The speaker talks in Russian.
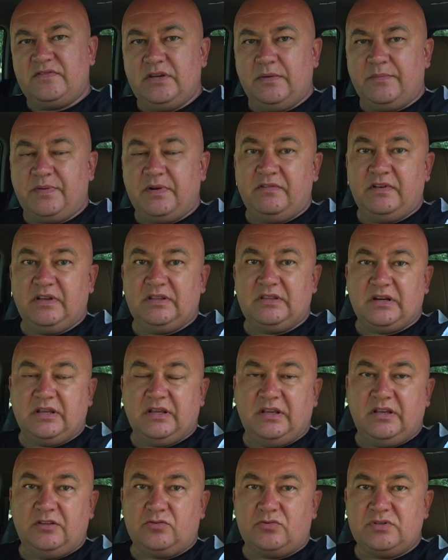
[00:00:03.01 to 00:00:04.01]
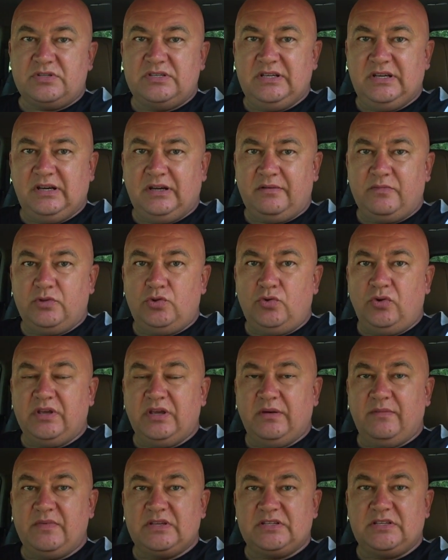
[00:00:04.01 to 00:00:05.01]
Всем привет, дорогие друзья!
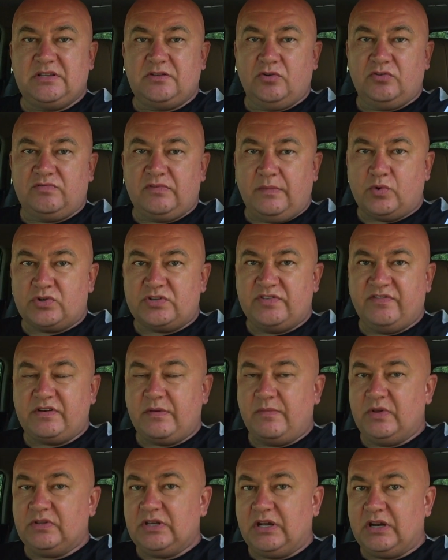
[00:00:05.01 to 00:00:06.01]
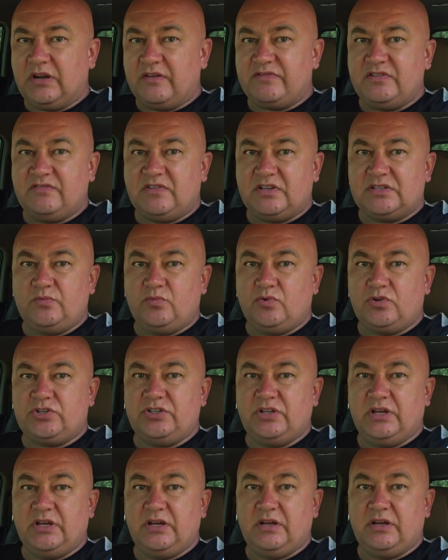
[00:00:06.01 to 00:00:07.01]
Многие мне задают вопросы в комментариях
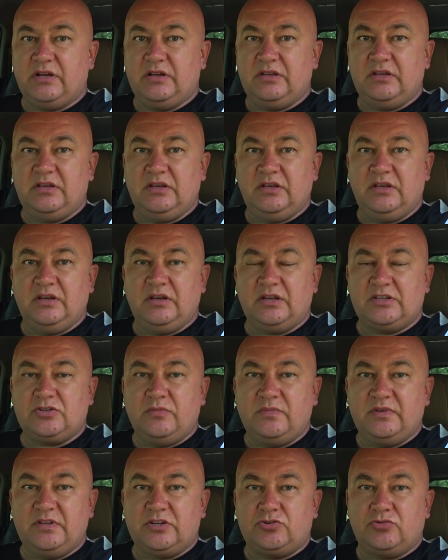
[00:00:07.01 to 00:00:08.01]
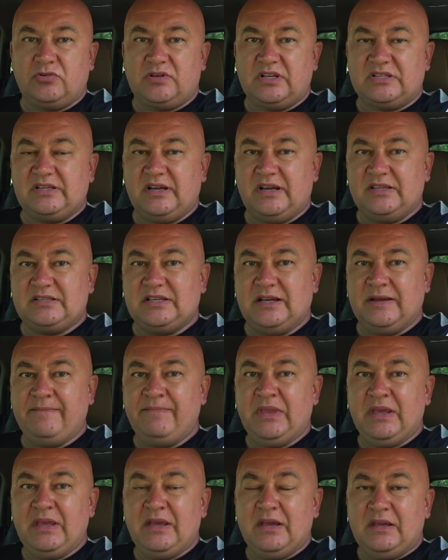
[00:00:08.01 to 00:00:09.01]
всевозможные, и особенно, что касается
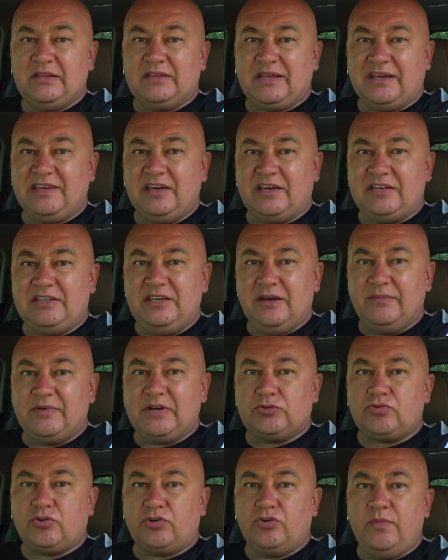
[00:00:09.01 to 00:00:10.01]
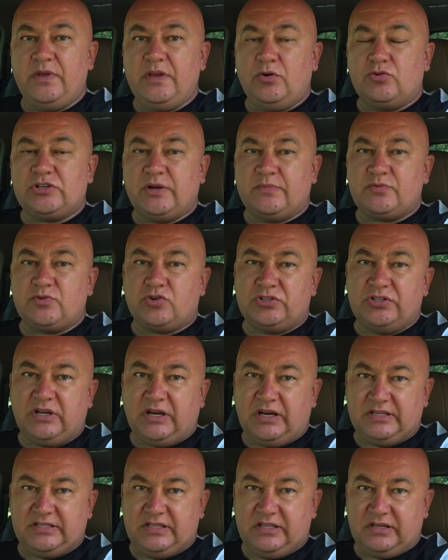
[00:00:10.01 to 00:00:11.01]
таких тем, которые у меня уже
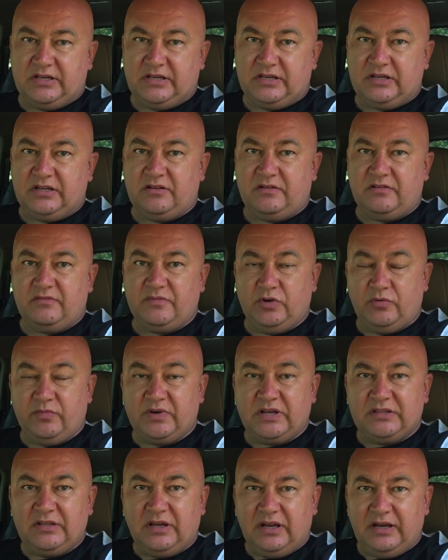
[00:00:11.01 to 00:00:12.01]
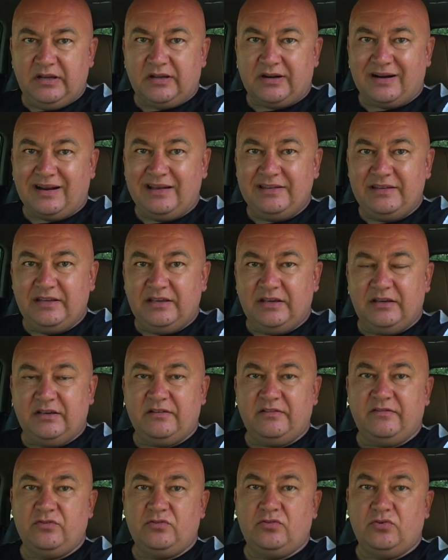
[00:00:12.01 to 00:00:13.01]
обсуждались на моем канале,
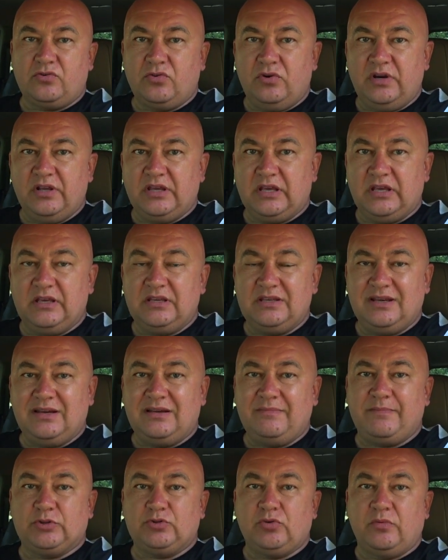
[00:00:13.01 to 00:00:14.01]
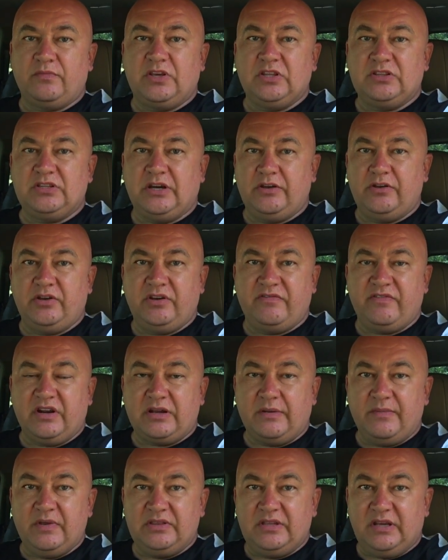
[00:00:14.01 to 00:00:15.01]
ранее видеоролики. Я потом кидаю их в
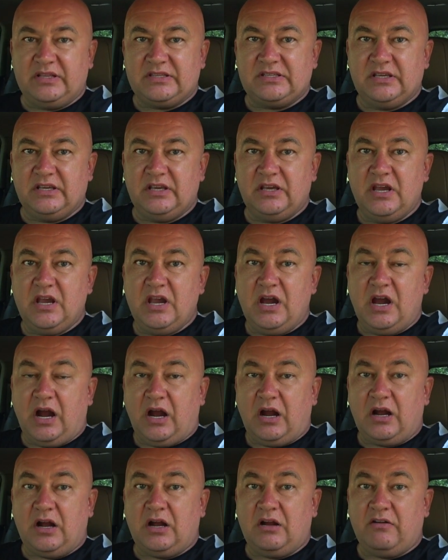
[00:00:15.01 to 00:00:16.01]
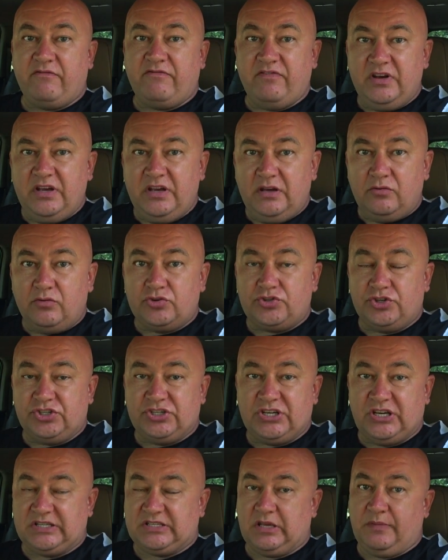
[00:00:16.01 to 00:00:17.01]
рекомендации, а вы
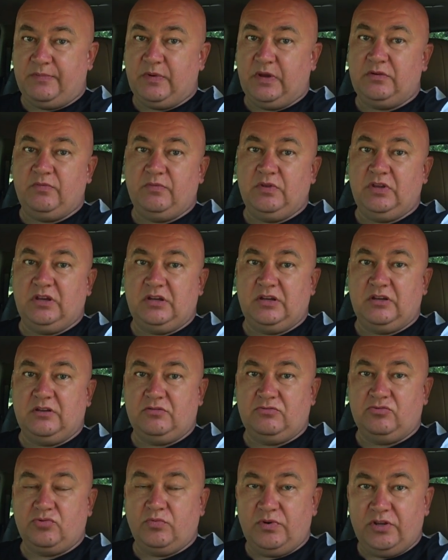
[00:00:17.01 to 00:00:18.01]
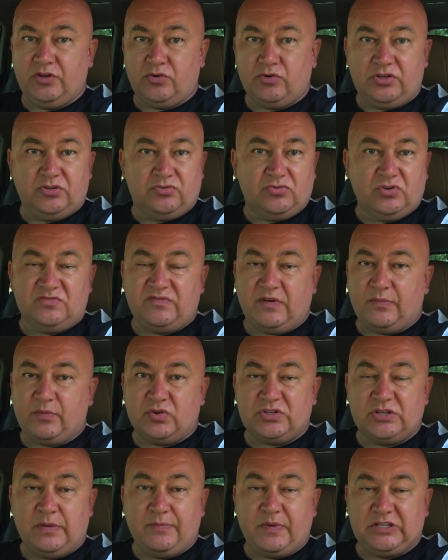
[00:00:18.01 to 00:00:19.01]
очень часто опять меня дублируете, то есть
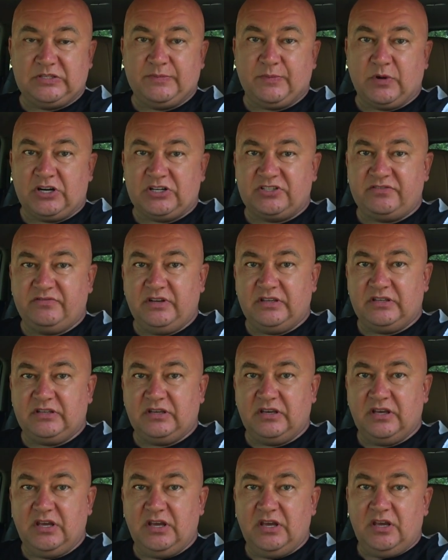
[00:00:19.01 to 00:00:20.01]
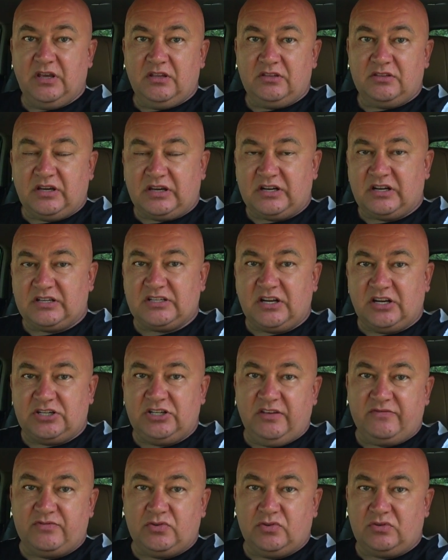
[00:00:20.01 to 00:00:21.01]
вопросы опять спрашиваете. Так
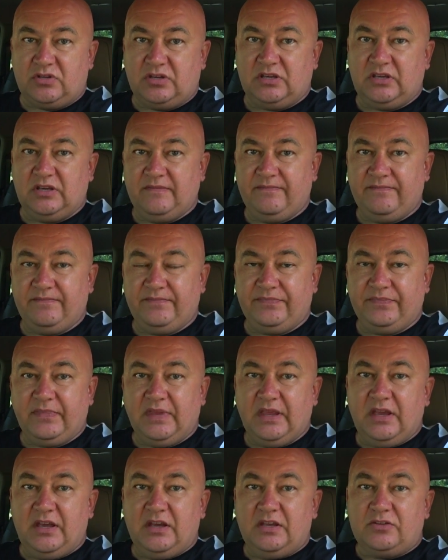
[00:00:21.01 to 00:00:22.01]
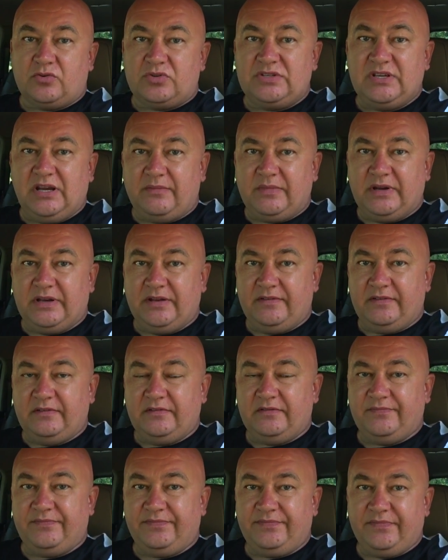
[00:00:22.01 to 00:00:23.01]
расскажи все-таки. Друзья мои,
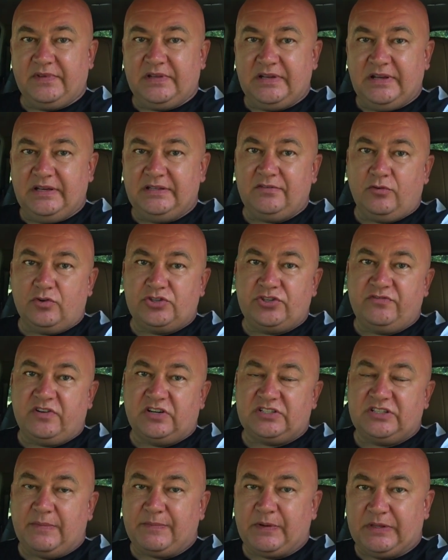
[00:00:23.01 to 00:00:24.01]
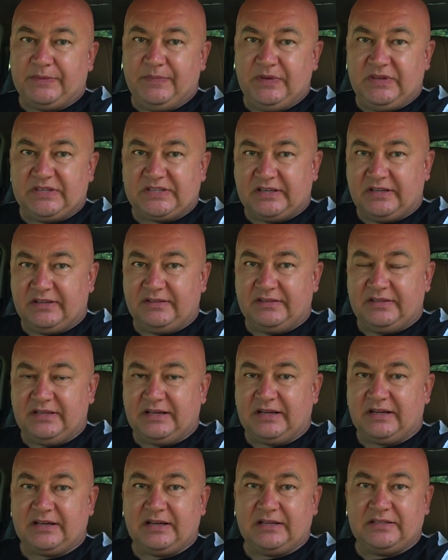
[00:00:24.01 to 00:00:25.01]
для этого очень важна подписка.
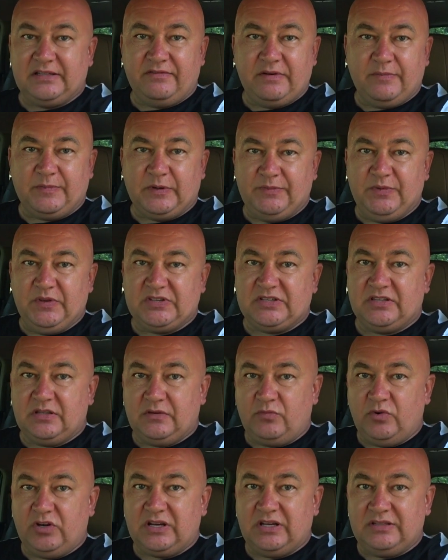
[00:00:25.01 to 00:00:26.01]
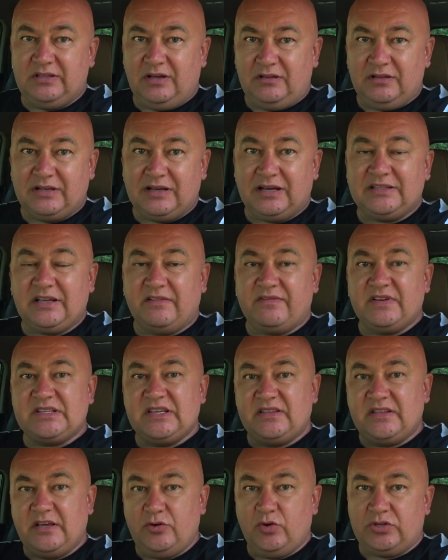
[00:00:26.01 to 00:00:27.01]
Да, когда вы подписаны на мой канал, когда вы
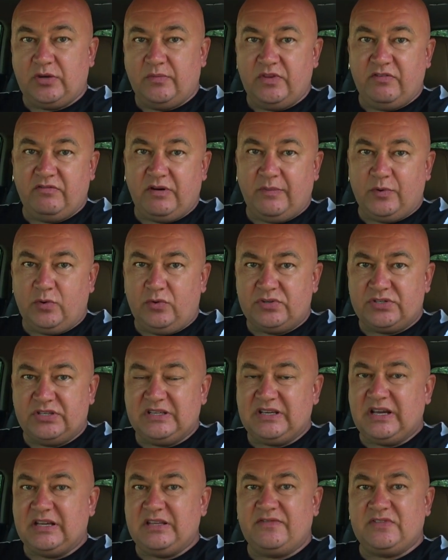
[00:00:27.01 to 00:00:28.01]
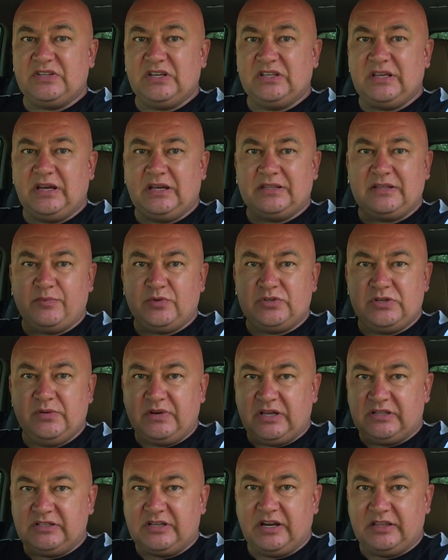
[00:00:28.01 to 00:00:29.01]
задаете мне вопрос, я не всегда,
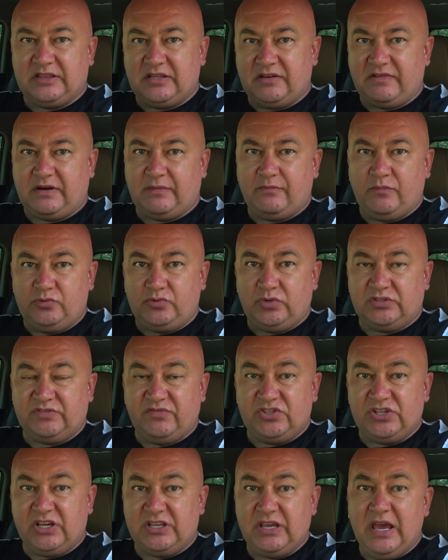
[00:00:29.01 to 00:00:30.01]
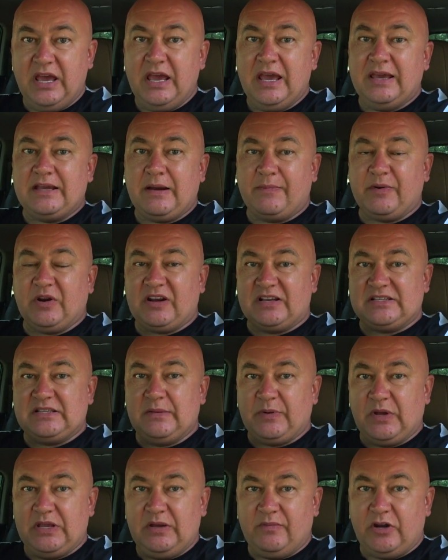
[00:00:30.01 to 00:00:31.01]
допустим, конкретно вам буду отвечать. Я
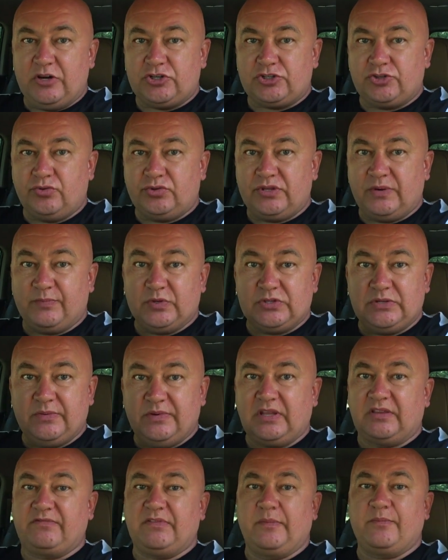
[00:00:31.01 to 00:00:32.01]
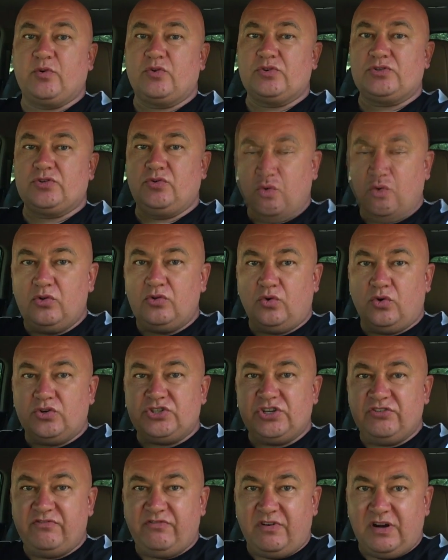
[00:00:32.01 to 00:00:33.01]
прекрасно понимаю, что, допустим, этот вопрос, он
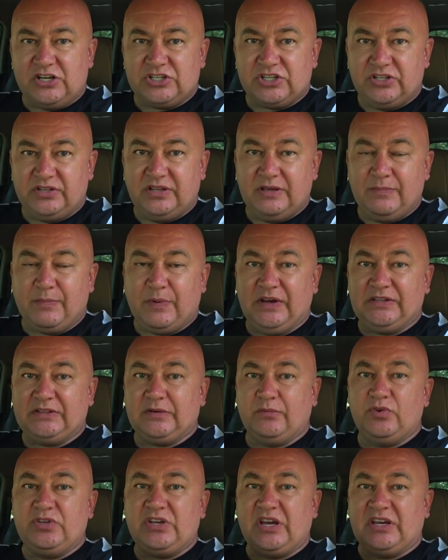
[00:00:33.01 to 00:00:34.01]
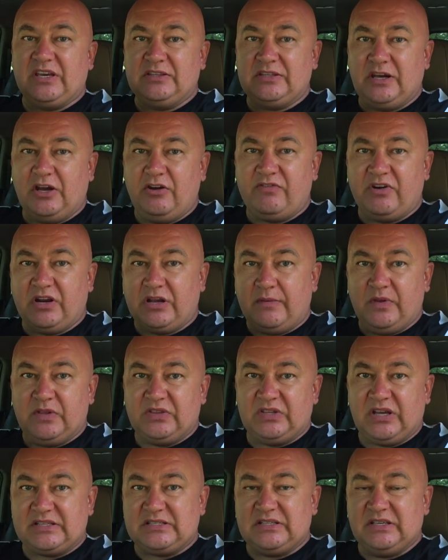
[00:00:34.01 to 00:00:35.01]
очень важен, и поэтому я кидаю в
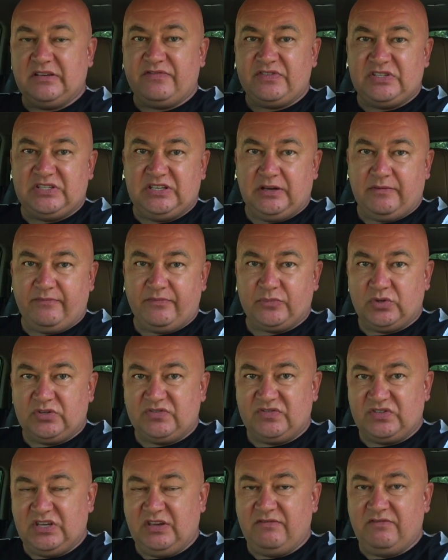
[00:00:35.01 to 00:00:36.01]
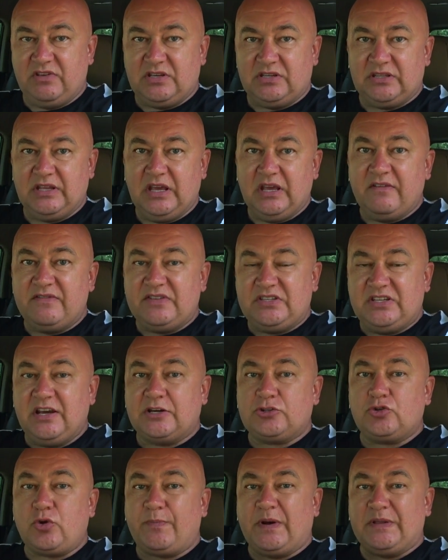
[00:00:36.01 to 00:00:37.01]
рекомендации всем. То есть все видят,
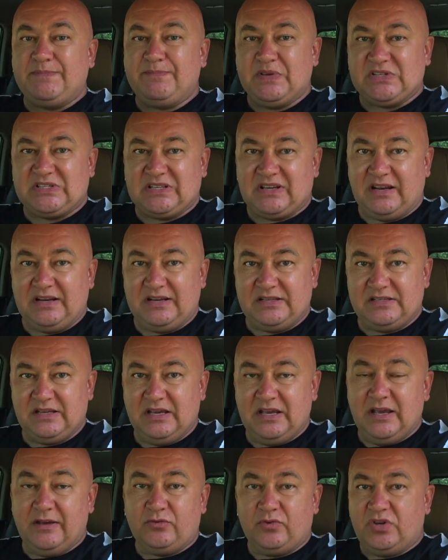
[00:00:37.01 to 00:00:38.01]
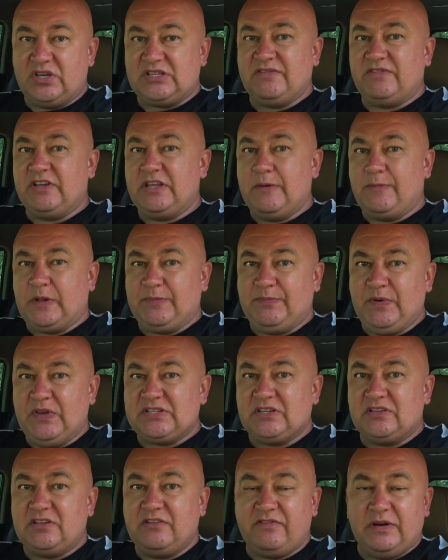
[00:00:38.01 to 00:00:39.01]
все, кто подписались. Но если вы не
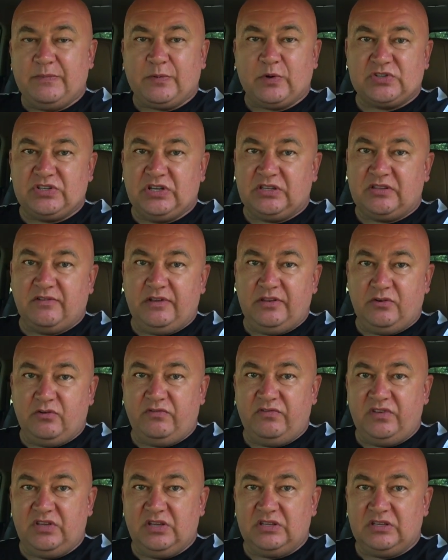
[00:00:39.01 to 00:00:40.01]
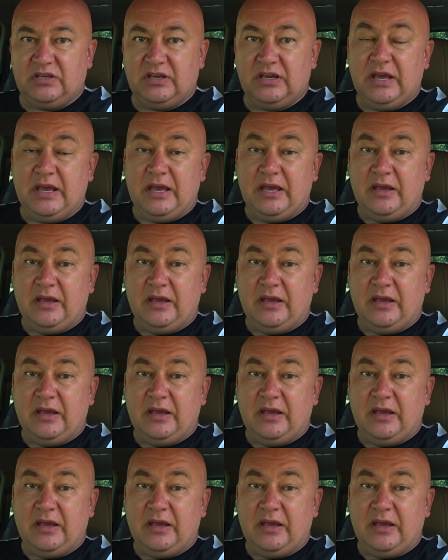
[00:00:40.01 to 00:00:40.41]
подписаны, вы просто этого не увидите.